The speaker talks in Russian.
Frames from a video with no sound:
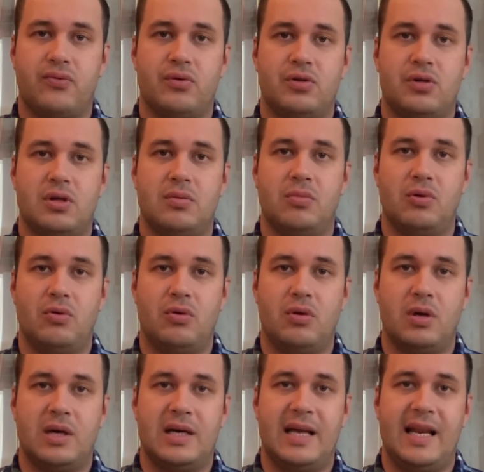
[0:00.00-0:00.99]
очень
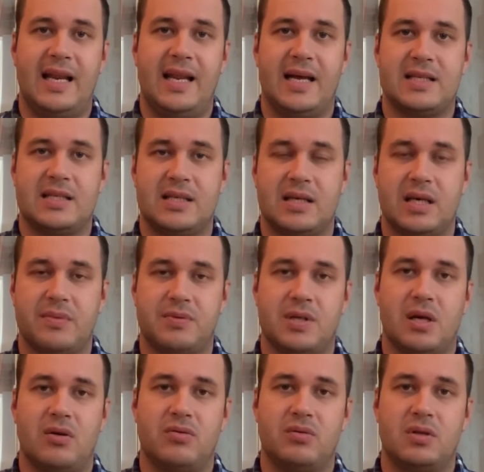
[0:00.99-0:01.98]
много грязных
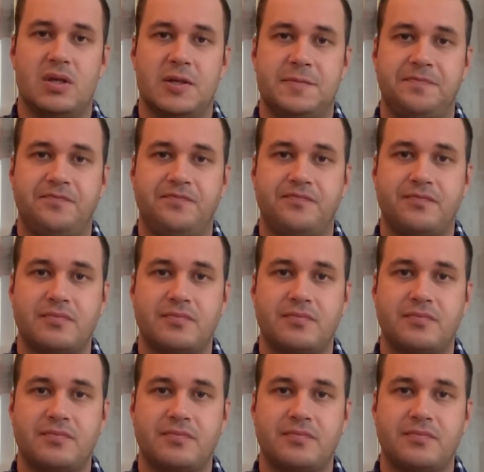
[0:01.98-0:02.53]
абсолютно